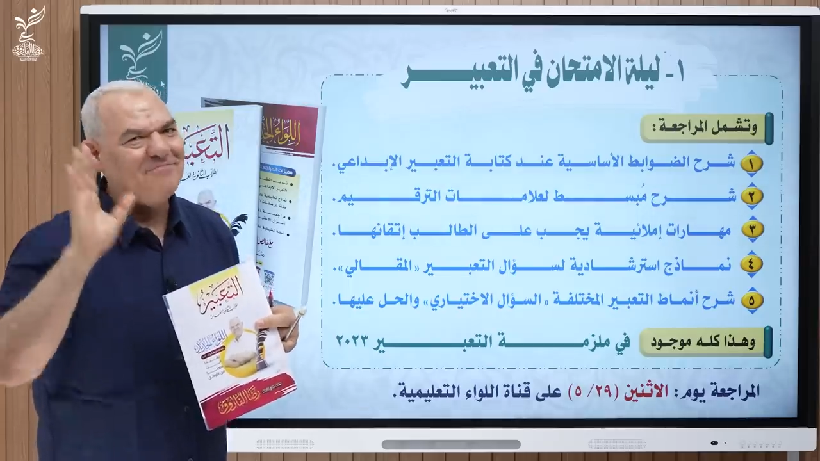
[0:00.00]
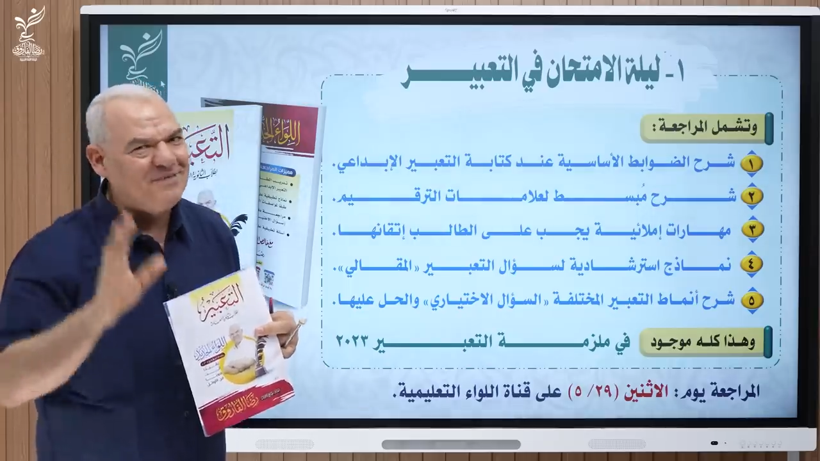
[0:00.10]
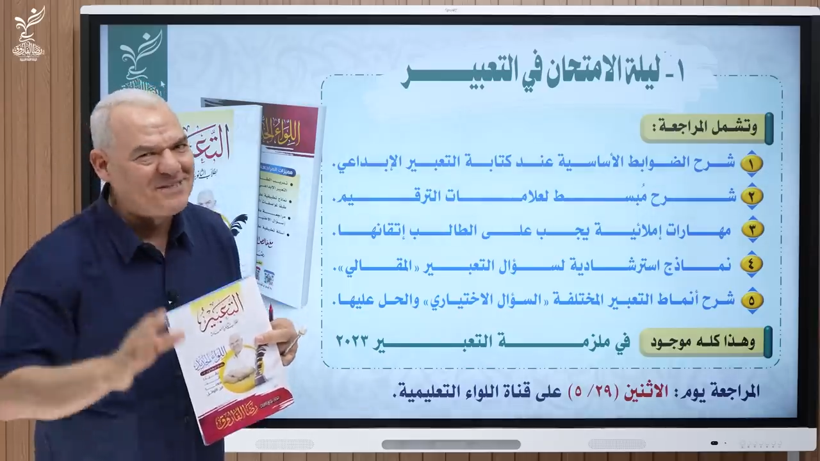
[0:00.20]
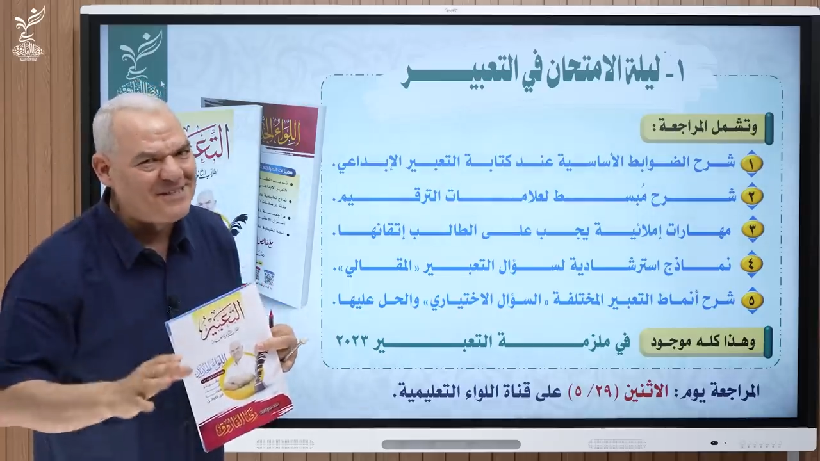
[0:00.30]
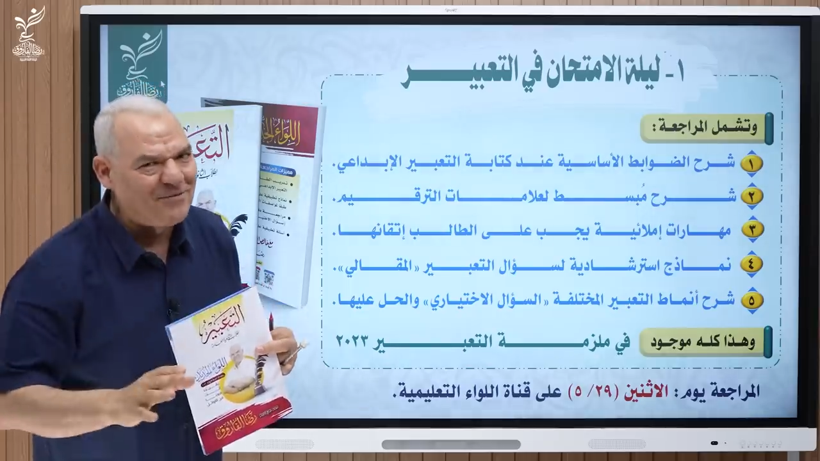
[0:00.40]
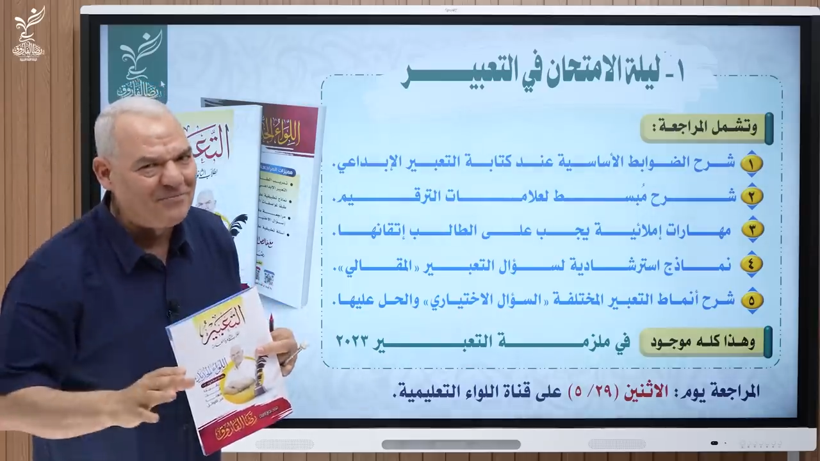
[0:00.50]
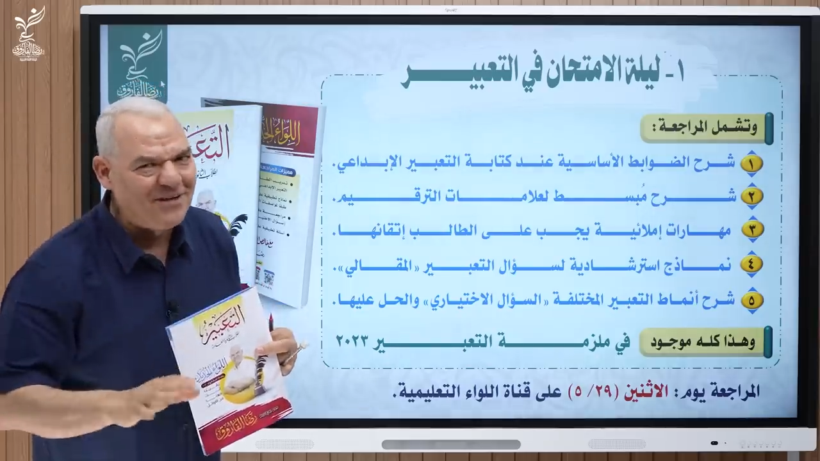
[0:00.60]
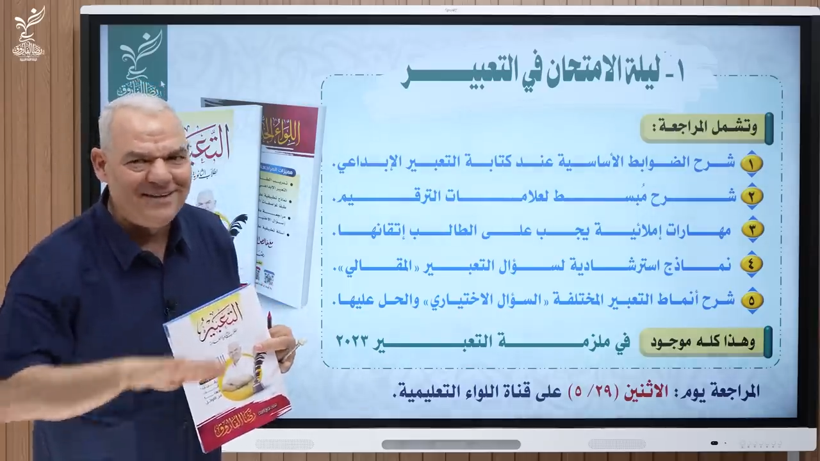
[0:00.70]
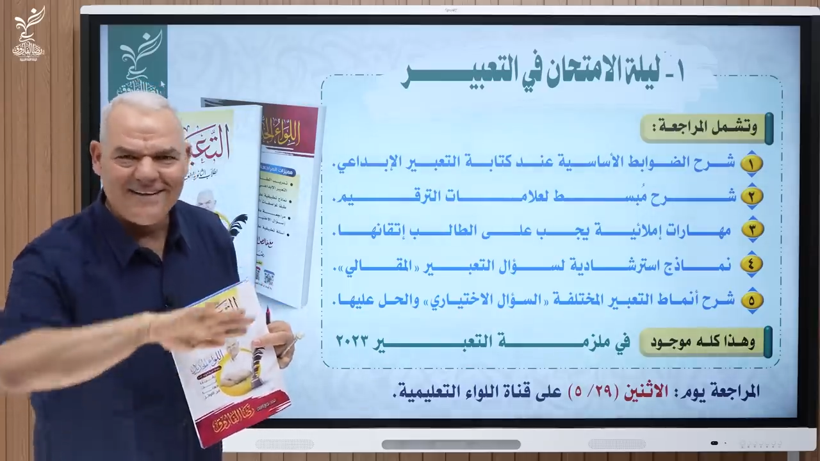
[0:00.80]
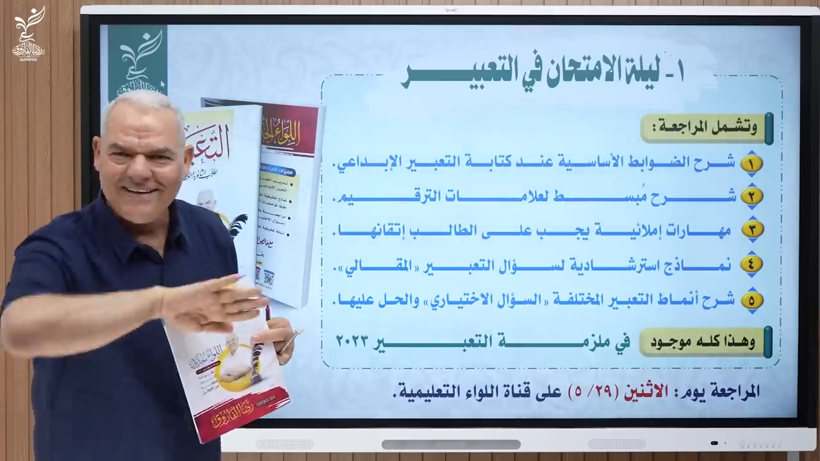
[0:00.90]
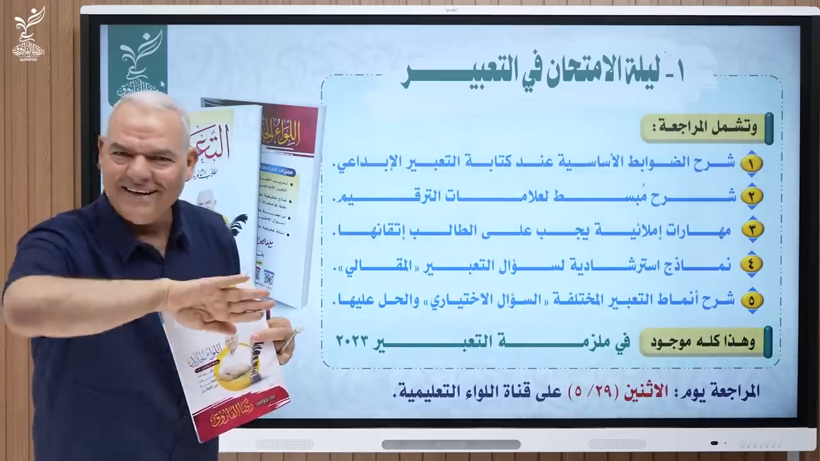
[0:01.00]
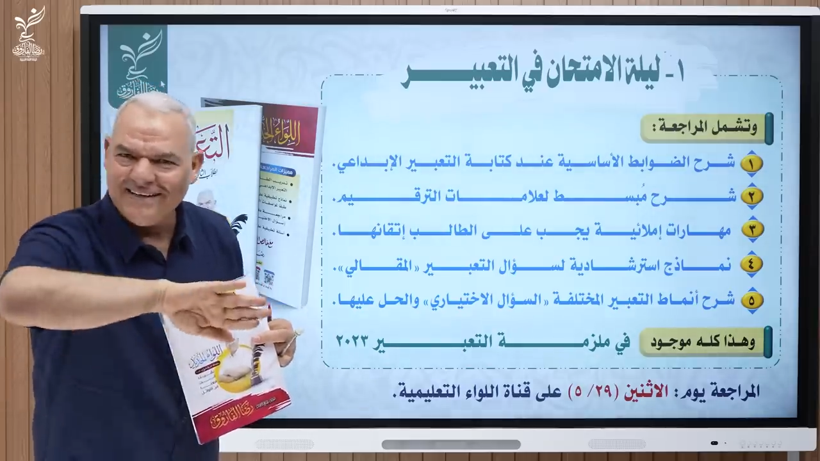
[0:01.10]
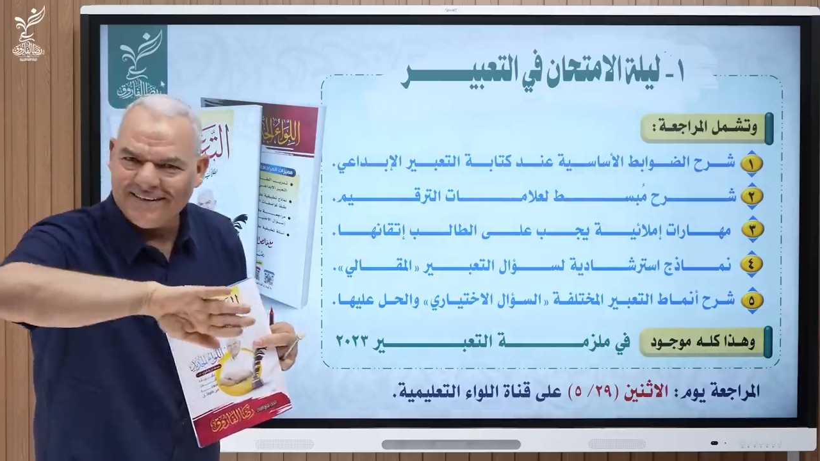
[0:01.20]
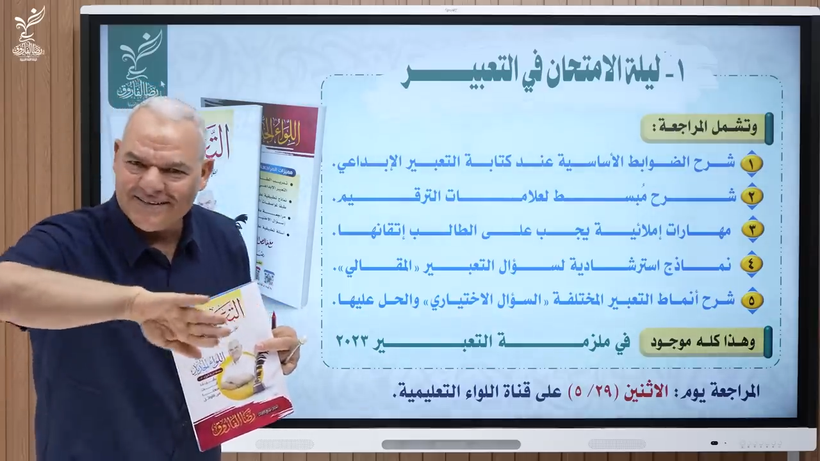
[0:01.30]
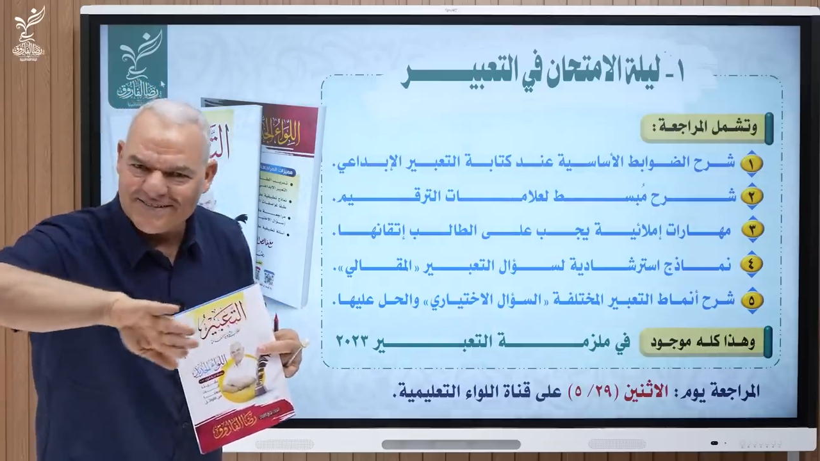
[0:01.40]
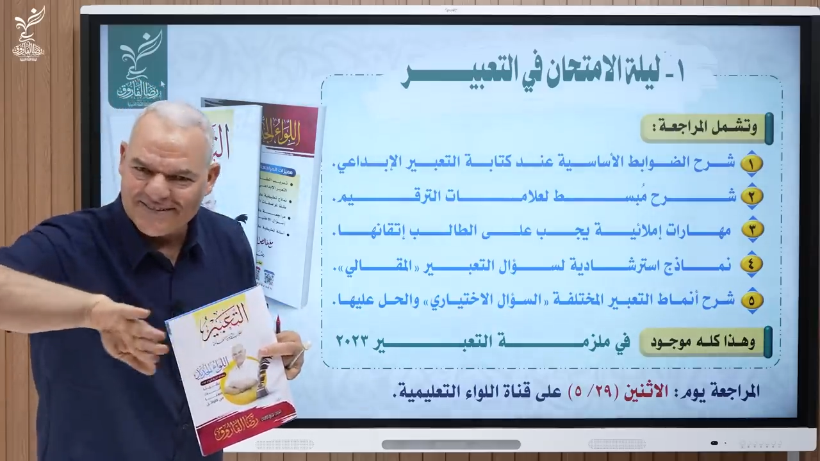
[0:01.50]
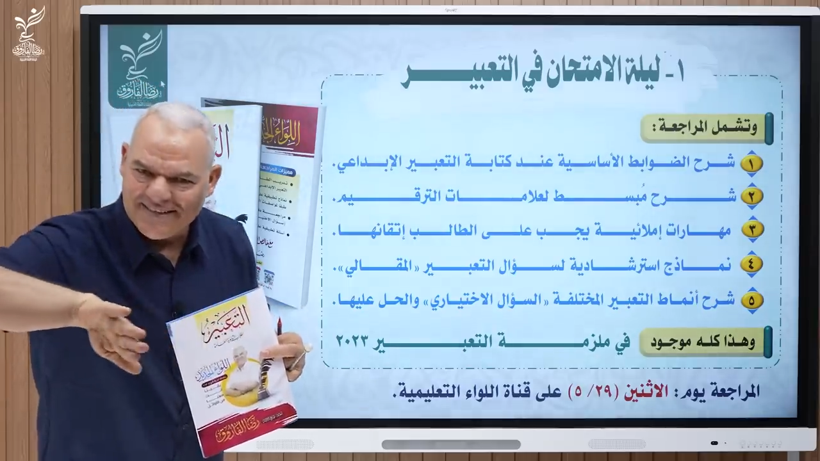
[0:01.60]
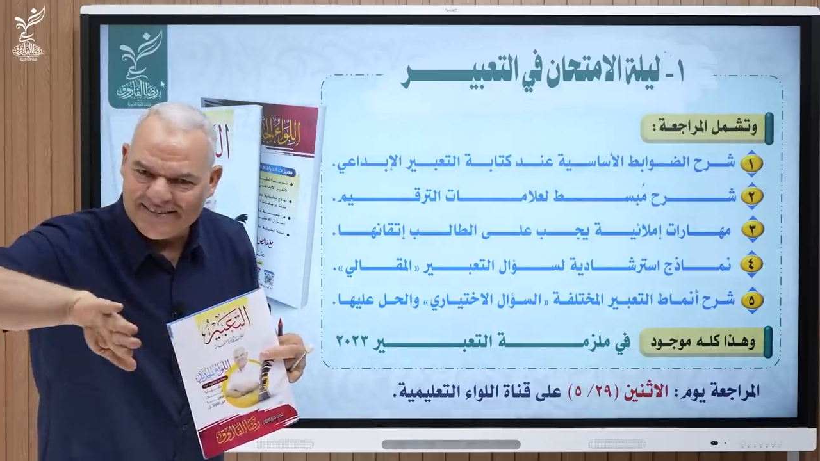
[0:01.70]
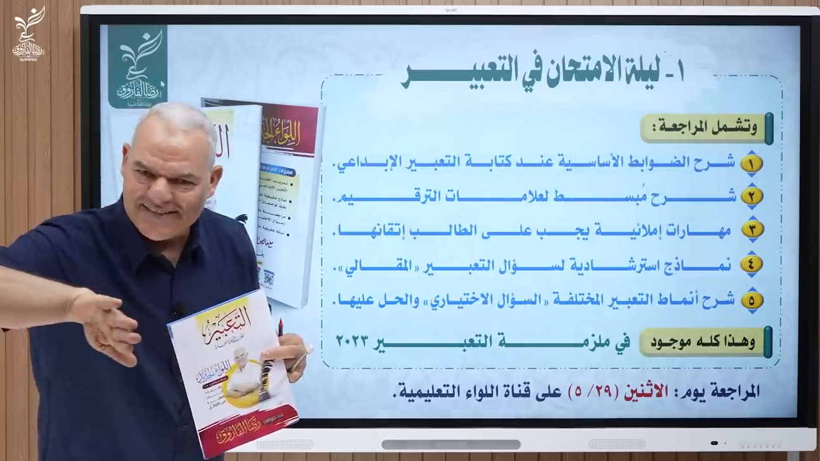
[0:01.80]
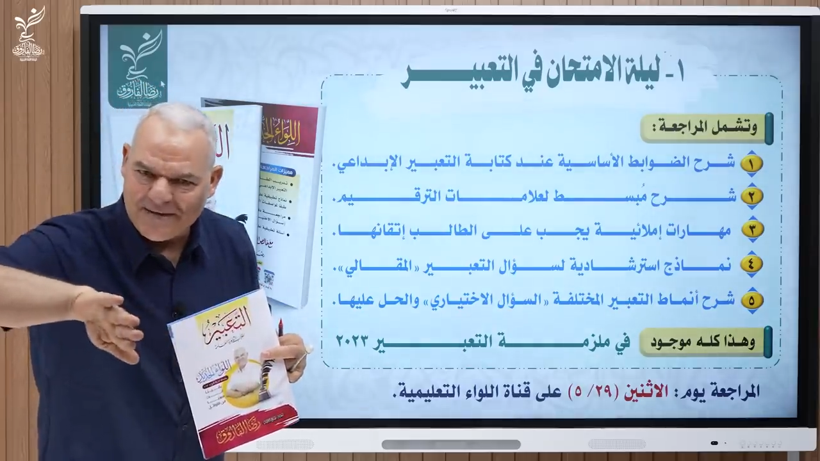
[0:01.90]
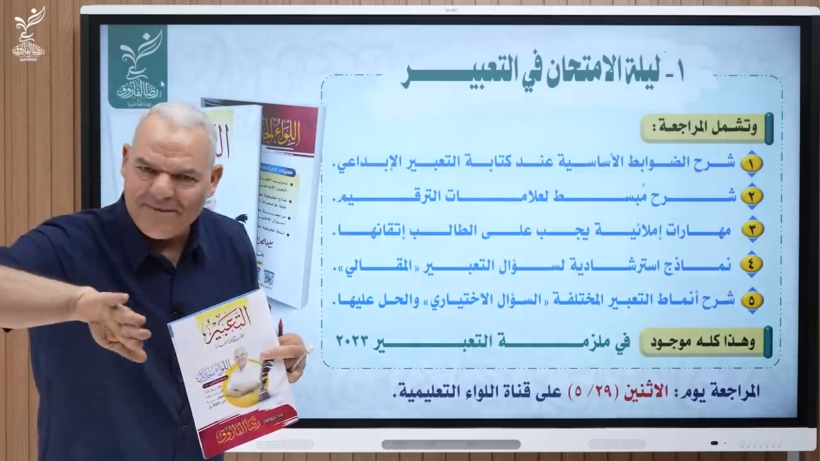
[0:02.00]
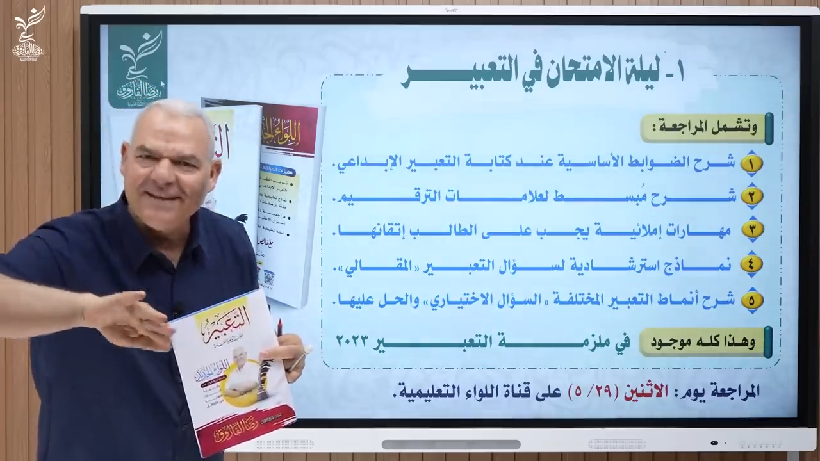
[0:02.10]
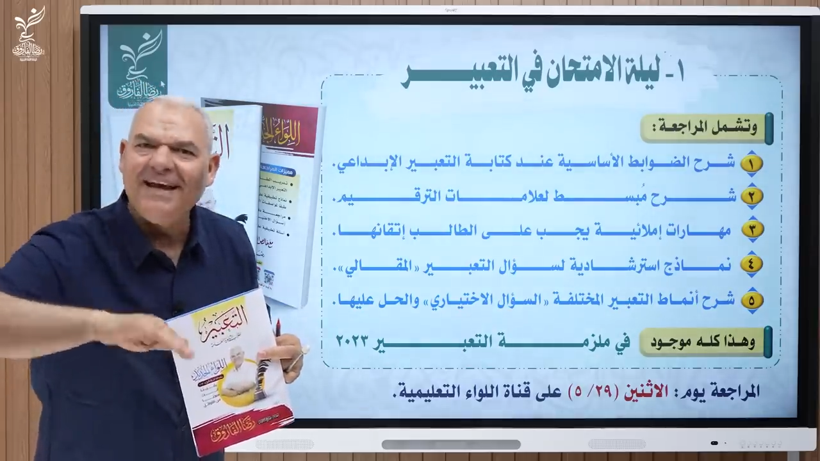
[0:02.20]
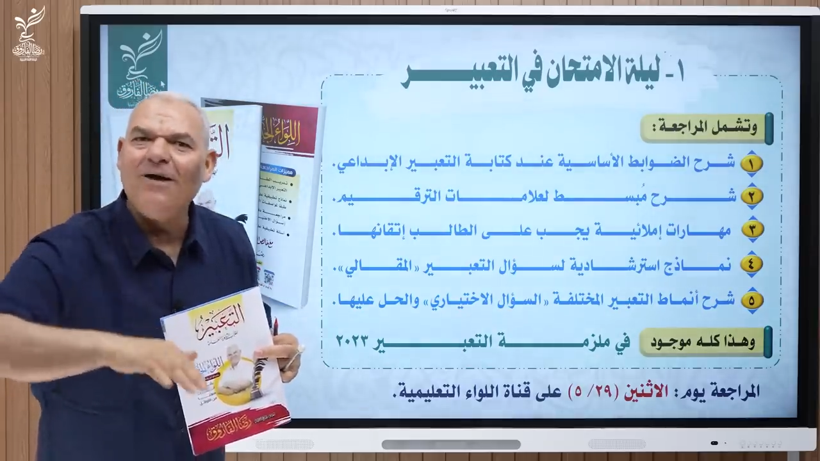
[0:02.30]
ماشي يا ابطال ادي قصه التعبير